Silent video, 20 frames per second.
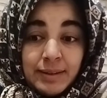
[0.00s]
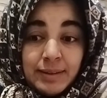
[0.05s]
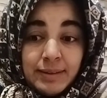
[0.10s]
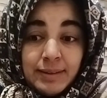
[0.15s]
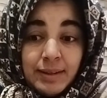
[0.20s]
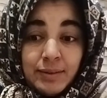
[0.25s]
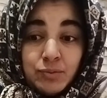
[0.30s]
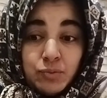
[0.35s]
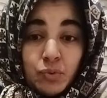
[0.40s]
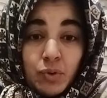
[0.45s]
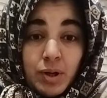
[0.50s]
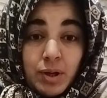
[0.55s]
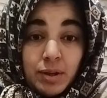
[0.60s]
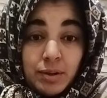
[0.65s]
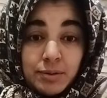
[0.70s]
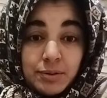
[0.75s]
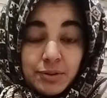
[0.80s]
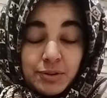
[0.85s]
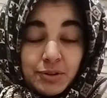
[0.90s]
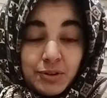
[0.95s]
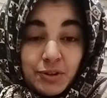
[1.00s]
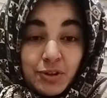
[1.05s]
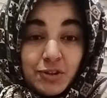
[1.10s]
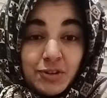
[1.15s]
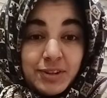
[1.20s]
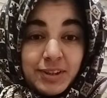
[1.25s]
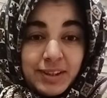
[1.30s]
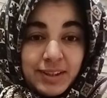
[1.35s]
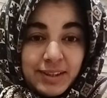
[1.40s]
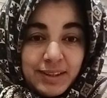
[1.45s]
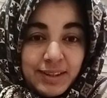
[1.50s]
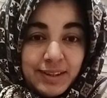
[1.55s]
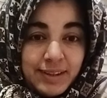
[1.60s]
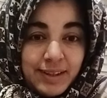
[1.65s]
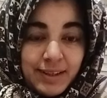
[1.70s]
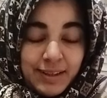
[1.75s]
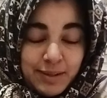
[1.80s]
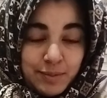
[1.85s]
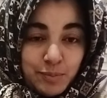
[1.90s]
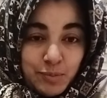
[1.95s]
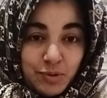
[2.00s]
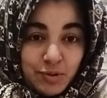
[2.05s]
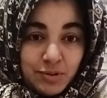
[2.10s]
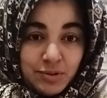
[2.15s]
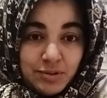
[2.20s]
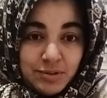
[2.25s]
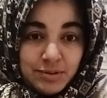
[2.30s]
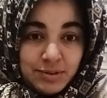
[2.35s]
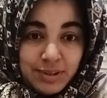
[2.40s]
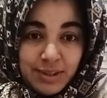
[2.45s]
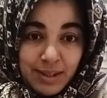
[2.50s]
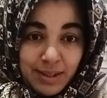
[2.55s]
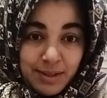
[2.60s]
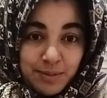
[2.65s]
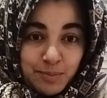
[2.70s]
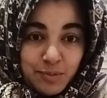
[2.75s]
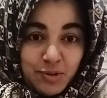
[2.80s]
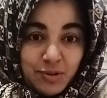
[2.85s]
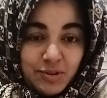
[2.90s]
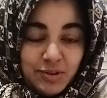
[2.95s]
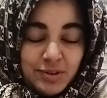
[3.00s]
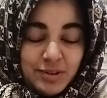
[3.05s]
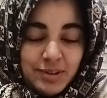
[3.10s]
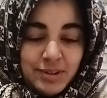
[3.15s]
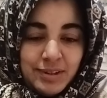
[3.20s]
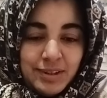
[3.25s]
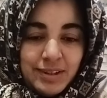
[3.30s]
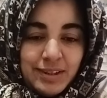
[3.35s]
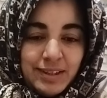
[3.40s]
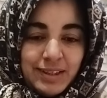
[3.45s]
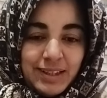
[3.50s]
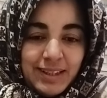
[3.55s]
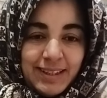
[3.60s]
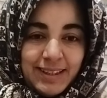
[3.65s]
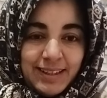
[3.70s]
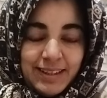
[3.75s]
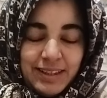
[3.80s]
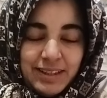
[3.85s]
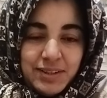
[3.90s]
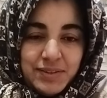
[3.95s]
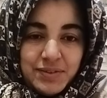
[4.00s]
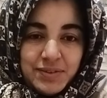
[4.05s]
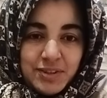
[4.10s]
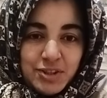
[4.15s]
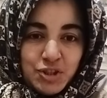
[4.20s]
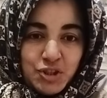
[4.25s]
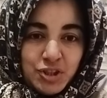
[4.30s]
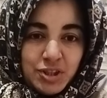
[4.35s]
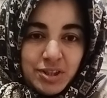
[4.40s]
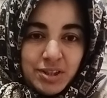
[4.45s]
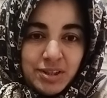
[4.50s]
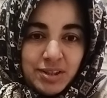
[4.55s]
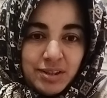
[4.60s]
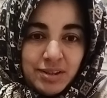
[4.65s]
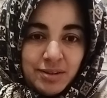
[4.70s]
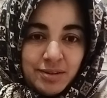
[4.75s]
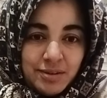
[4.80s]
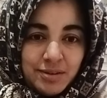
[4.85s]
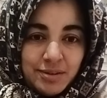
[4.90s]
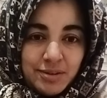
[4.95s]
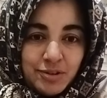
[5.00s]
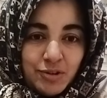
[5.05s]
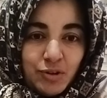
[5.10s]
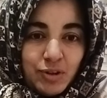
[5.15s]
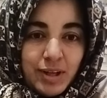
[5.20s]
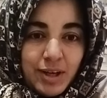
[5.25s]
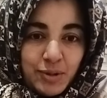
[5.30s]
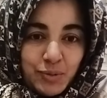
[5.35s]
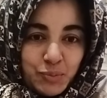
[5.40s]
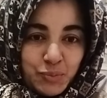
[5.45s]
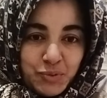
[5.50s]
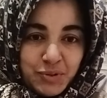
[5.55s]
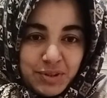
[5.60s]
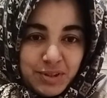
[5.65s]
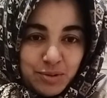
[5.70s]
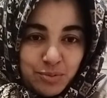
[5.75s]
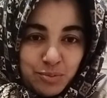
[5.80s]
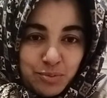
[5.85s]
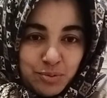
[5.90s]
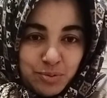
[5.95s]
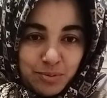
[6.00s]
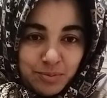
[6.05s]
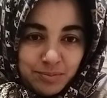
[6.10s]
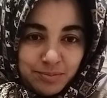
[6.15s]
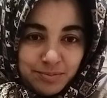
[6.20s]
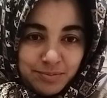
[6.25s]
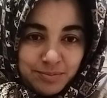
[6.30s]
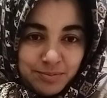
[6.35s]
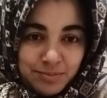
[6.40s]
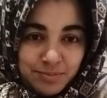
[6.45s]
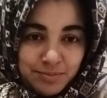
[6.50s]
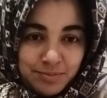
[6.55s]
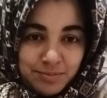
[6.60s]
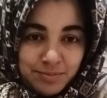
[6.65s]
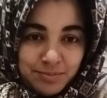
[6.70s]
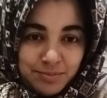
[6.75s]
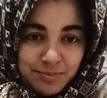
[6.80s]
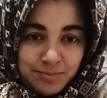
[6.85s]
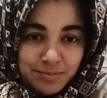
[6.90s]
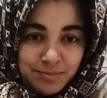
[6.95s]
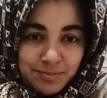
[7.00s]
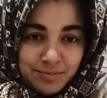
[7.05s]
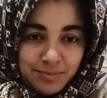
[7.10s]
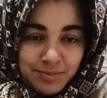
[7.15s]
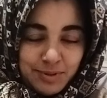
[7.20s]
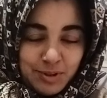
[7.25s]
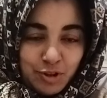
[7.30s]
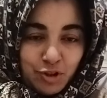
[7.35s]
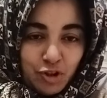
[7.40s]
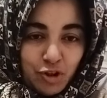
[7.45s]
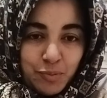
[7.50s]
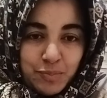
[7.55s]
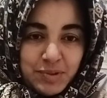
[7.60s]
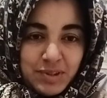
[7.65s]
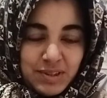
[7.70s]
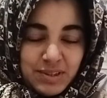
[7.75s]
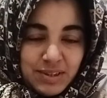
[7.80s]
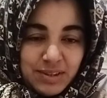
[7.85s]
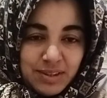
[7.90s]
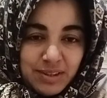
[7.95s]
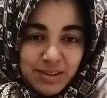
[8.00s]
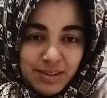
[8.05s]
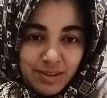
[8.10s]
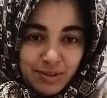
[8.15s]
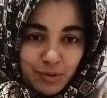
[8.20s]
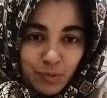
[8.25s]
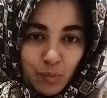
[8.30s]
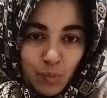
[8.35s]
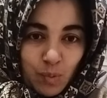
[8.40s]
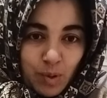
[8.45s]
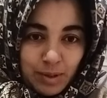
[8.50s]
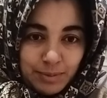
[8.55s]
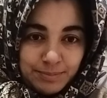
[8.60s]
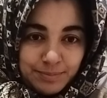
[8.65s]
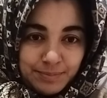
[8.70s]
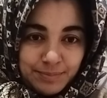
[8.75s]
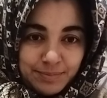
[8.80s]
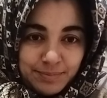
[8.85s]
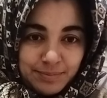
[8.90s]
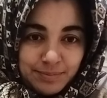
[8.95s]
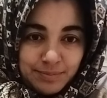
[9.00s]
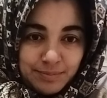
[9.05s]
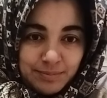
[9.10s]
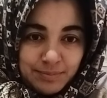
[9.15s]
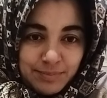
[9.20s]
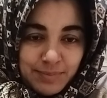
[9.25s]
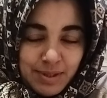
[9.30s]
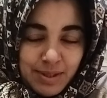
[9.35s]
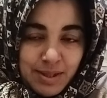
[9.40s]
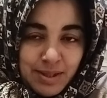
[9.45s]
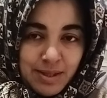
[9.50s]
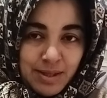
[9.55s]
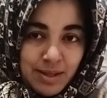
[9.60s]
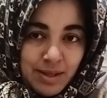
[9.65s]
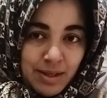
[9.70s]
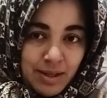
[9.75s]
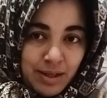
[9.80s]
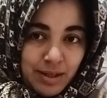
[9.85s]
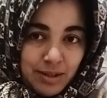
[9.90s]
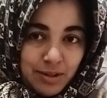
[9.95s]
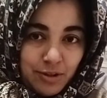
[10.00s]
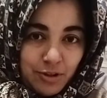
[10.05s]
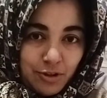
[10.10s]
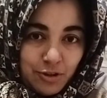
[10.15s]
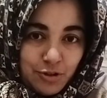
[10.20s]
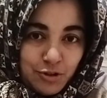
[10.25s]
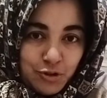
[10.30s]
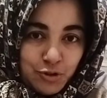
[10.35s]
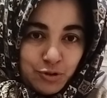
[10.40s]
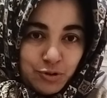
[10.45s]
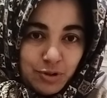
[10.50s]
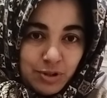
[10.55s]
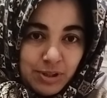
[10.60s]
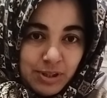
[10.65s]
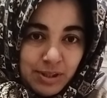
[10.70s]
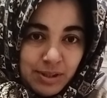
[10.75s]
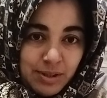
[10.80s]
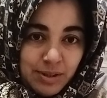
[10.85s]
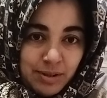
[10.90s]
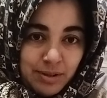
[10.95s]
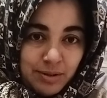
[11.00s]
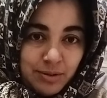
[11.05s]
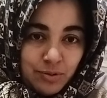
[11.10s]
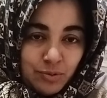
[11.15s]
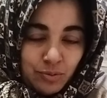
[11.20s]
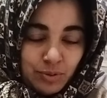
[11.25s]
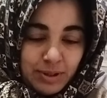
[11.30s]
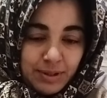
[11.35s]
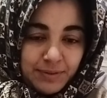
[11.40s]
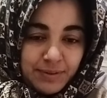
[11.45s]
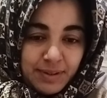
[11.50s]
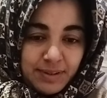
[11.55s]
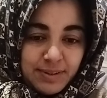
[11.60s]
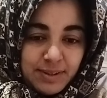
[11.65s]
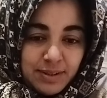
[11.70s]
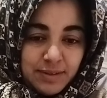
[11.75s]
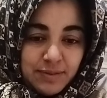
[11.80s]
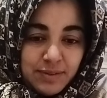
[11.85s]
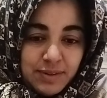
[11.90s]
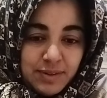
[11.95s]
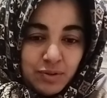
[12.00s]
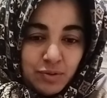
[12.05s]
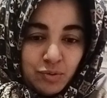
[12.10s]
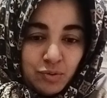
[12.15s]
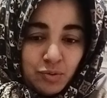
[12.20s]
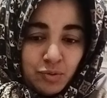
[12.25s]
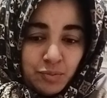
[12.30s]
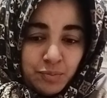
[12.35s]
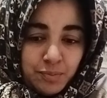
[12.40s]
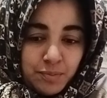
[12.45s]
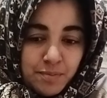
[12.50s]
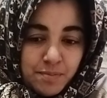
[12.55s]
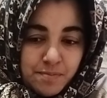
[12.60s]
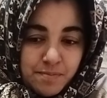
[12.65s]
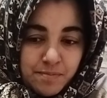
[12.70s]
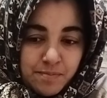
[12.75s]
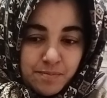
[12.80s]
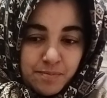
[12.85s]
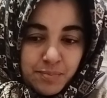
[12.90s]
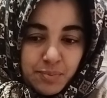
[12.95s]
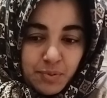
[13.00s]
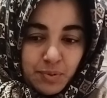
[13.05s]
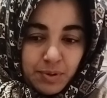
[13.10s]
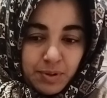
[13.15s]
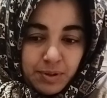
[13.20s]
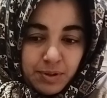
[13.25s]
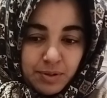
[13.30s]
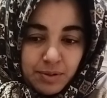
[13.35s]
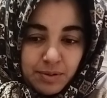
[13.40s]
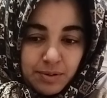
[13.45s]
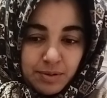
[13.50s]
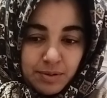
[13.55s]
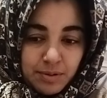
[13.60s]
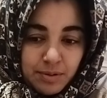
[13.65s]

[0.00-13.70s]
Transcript: d'avoir rentré carrément, carrément, l'IVG dans la Constitution, comme si c'était un droit. Alors, je tenais donc à faire cette vidéo pour que